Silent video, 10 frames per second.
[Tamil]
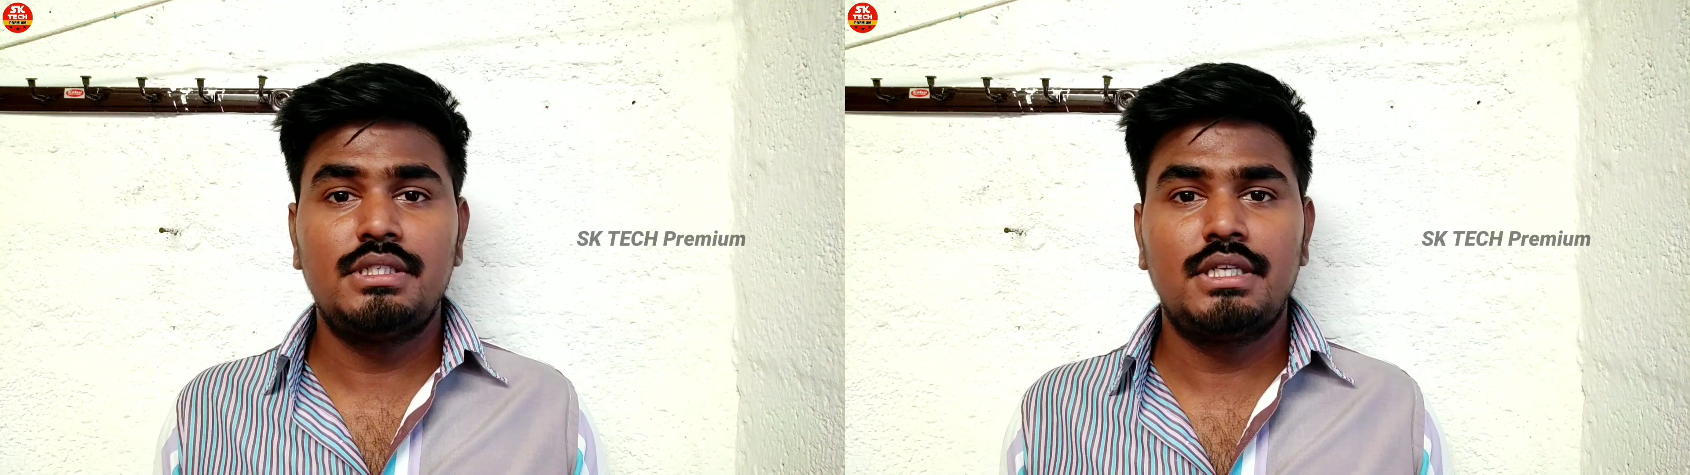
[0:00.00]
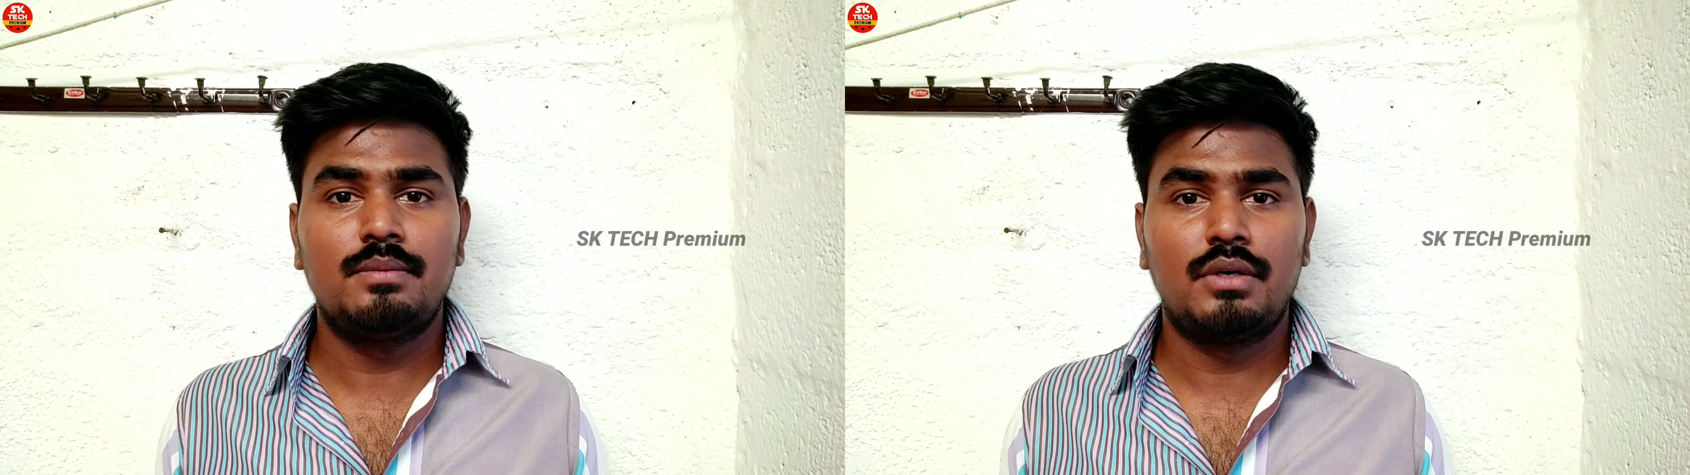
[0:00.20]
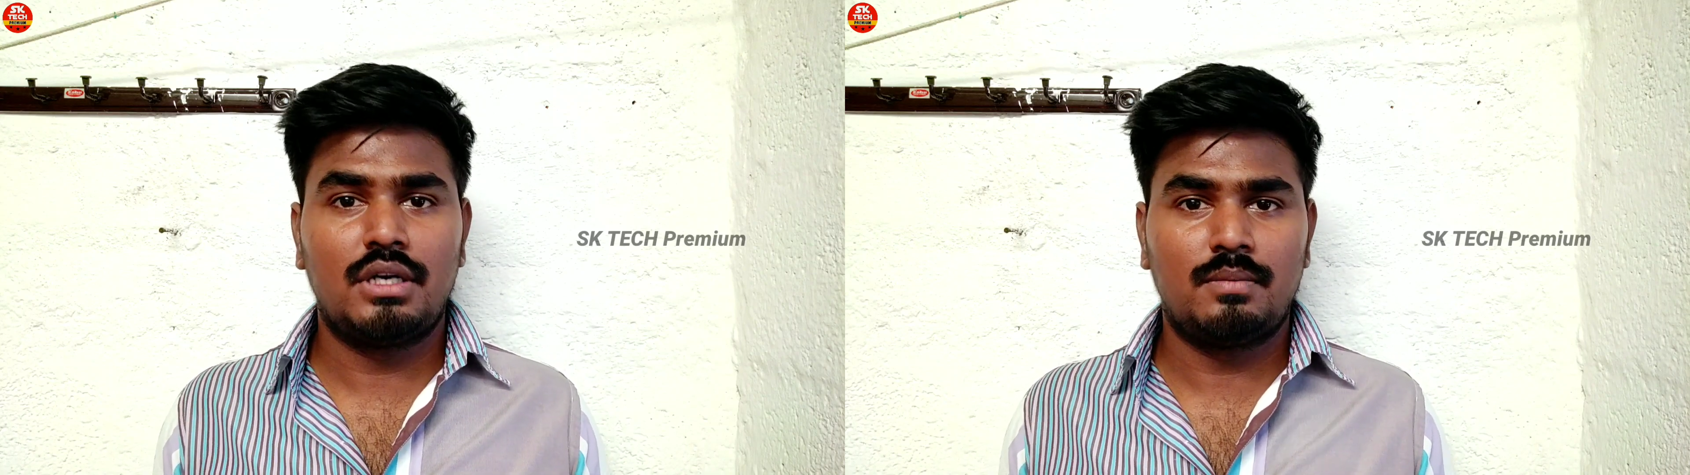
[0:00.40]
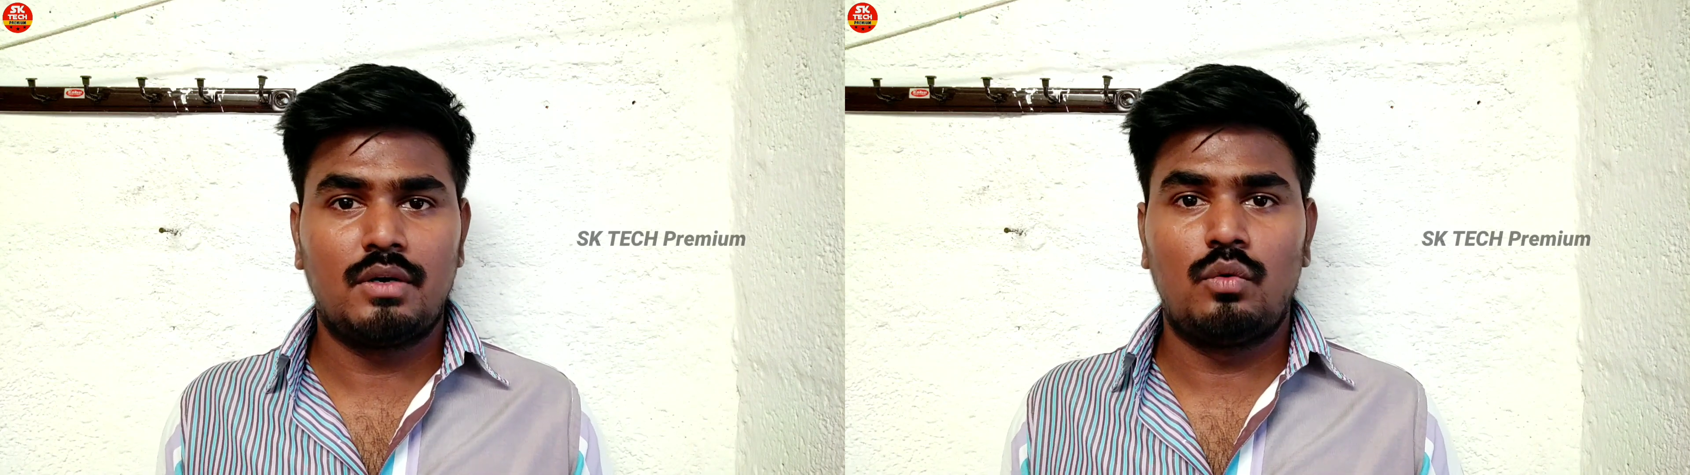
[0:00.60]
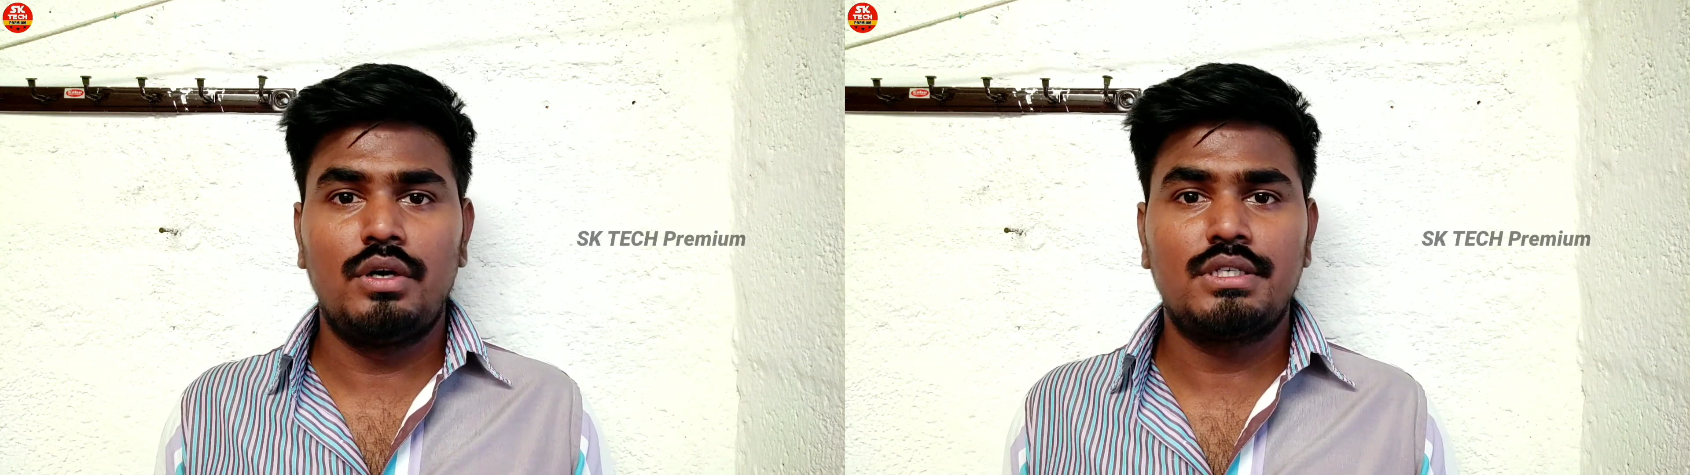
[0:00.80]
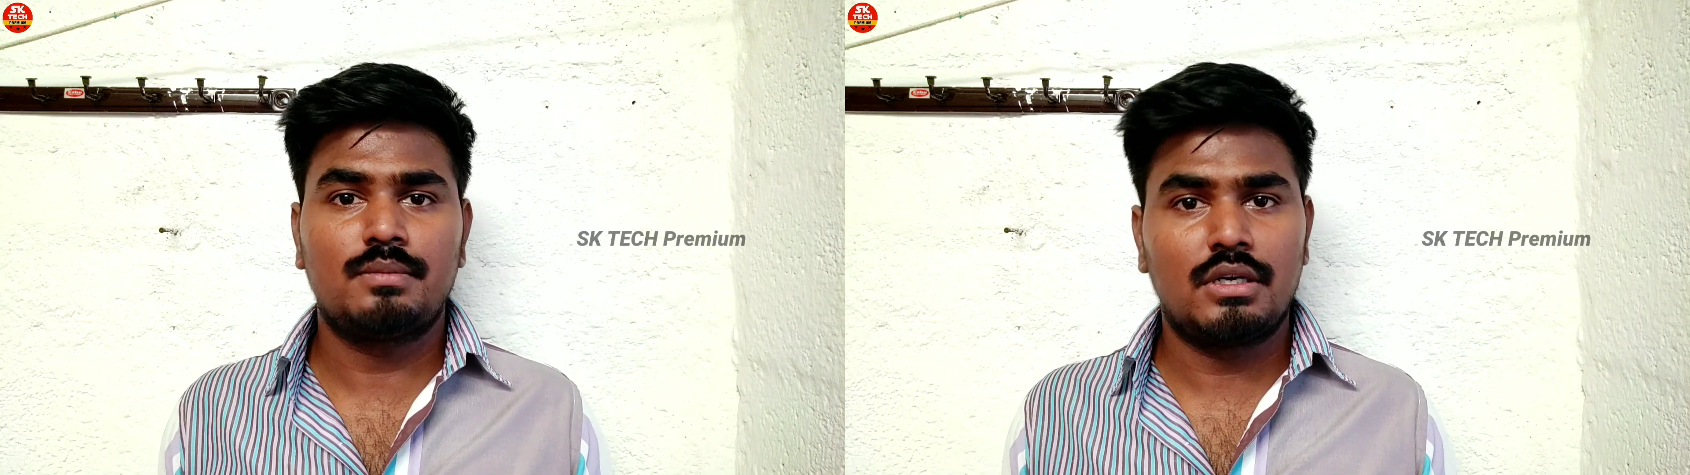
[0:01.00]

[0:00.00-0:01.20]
பிசியை போய் நம்ம ஓஎஸ்